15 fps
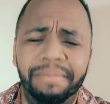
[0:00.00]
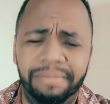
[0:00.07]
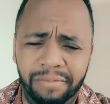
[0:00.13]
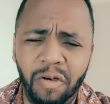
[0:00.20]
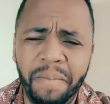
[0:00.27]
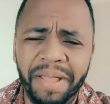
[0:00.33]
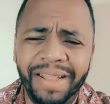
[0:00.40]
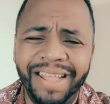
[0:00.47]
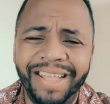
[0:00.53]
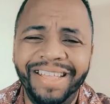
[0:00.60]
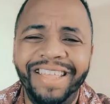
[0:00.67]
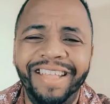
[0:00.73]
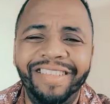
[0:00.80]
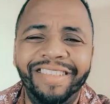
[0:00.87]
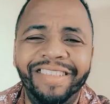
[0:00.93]
Comenta
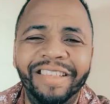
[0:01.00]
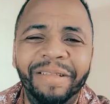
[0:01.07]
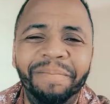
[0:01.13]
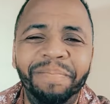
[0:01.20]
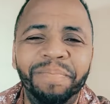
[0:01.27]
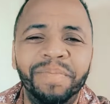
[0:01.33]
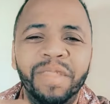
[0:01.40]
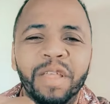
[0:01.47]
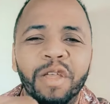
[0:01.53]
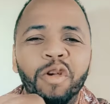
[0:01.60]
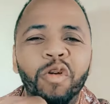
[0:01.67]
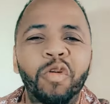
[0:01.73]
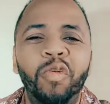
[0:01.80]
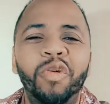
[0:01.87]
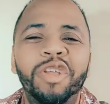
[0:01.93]
aqui assim:
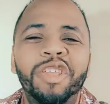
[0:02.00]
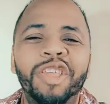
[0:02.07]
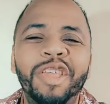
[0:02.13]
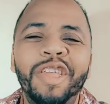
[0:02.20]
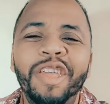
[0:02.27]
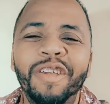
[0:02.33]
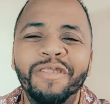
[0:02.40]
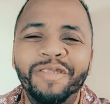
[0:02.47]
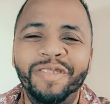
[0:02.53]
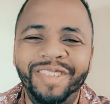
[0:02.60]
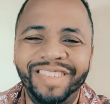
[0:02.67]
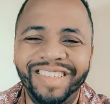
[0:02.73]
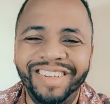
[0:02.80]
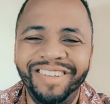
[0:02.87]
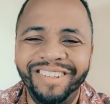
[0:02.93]
o que
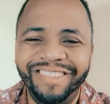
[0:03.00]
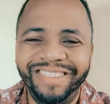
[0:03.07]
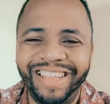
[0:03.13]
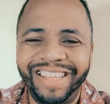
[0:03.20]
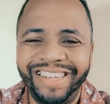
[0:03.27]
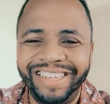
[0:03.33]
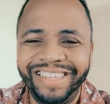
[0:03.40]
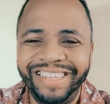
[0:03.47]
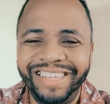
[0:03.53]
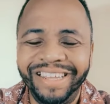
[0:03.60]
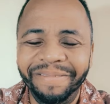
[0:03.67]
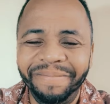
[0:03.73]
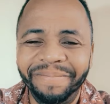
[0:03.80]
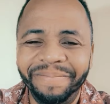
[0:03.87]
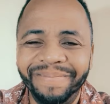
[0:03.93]
você
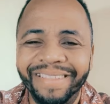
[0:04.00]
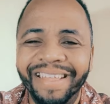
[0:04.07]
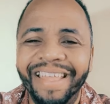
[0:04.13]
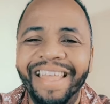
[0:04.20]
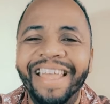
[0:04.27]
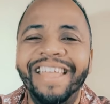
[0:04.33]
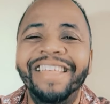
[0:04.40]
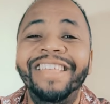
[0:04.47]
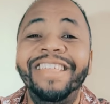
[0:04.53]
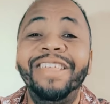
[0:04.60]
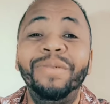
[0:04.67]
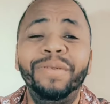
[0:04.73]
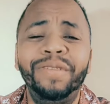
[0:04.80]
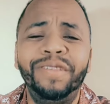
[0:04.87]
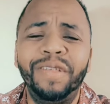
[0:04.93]
gostaria
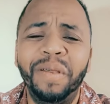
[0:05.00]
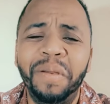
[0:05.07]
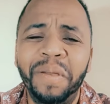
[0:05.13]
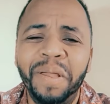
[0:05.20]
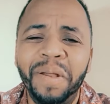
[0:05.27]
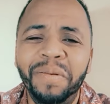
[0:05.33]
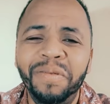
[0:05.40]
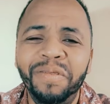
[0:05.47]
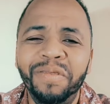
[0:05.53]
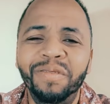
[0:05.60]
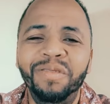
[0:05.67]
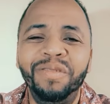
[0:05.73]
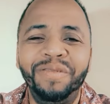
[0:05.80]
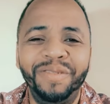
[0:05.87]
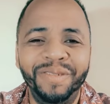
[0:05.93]
que o seu eu
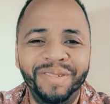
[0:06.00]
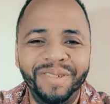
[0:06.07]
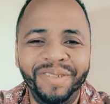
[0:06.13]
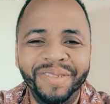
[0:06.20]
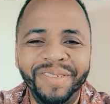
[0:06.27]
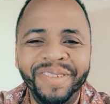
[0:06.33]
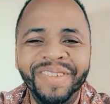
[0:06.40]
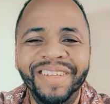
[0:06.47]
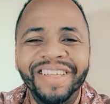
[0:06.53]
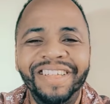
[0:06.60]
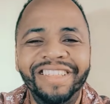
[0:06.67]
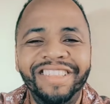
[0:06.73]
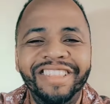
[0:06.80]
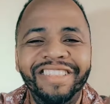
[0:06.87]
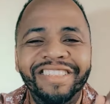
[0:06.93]
do futuro
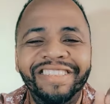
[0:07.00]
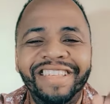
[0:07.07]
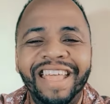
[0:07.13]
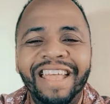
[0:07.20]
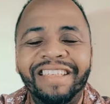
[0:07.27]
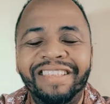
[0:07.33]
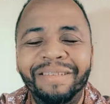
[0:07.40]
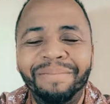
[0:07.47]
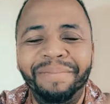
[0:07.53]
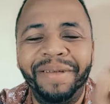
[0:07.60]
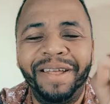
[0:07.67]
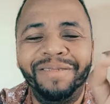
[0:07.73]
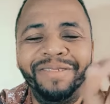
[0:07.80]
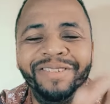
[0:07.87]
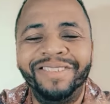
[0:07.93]
dissesse
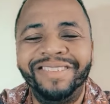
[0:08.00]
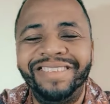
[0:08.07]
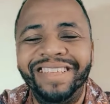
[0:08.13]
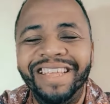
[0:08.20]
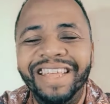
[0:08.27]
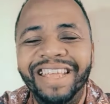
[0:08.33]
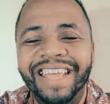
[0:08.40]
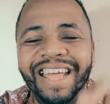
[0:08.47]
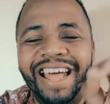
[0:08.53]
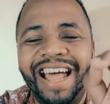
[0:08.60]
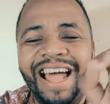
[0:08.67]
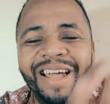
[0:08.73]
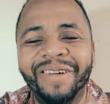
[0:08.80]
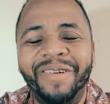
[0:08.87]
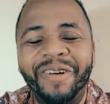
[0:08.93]
para você
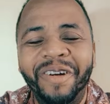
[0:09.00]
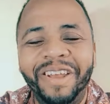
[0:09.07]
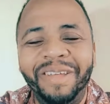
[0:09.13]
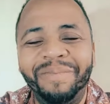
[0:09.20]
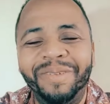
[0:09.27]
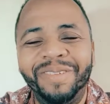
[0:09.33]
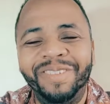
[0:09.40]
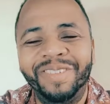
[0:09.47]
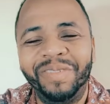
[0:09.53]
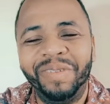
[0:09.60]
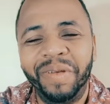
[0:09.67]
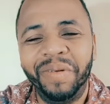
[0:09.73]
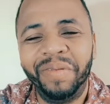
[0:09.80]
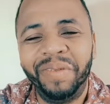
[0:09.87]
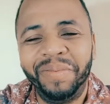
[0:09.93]
agora para o seu
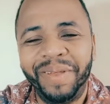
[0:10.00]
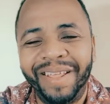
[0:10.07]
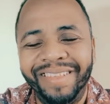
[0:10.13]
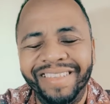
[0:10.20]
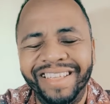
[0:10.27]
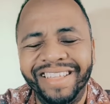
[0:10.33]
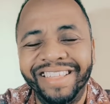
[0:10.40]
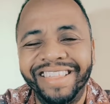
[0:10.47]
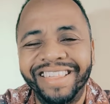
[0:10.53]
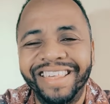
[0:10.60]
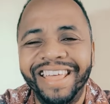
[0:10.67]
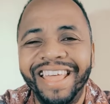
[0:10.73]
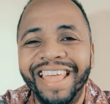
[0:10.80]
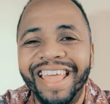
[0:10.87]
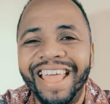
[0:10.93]
eu do presente.
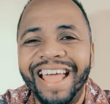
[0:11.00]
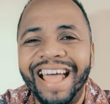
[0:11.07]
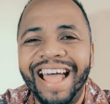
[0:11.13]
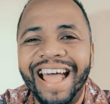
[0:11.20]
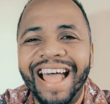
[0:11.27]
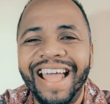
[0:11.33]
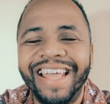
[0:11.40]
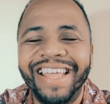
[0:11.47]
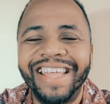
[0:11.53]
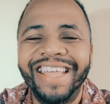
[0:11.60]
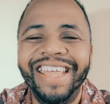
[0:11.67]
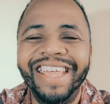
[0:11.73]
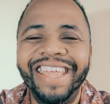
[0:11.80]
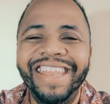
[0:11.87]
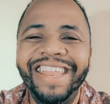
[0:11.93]

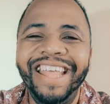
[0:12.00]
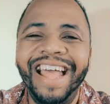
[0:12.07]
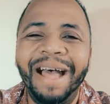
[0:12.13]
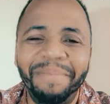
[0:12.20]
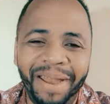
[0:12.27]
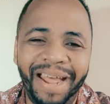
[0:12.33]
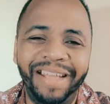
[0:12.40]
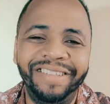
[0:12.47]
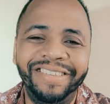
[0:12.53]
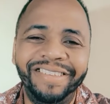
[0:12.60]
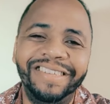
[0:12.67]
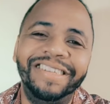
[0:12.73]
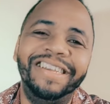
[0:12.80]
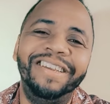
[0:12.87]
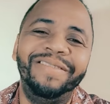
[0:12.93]
Aquele
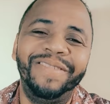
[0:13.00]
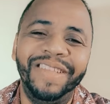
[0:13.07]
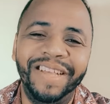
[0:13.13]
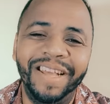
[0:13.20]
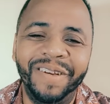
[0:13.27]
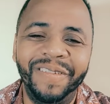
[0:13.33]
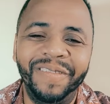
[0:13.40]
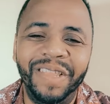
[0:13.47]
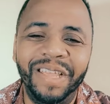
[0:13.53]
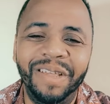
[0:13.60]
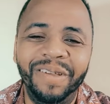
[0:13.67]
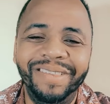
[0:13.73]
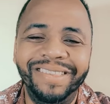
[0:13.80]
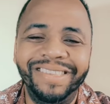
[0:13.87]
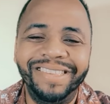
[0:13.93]
abraço. Fica com
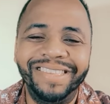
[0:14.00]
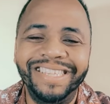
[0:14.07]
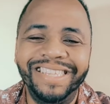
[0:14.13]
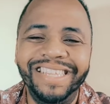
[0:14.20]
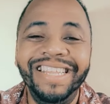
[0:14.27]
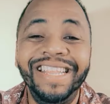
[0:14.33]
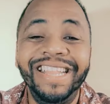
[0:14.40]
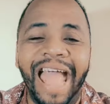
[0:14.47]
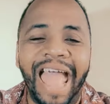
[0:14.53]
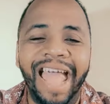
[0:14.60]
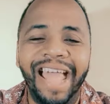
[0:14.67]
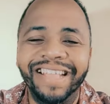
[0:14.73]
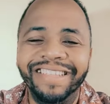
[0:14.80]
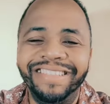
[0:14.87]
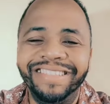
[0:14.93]
Deus. Em pé.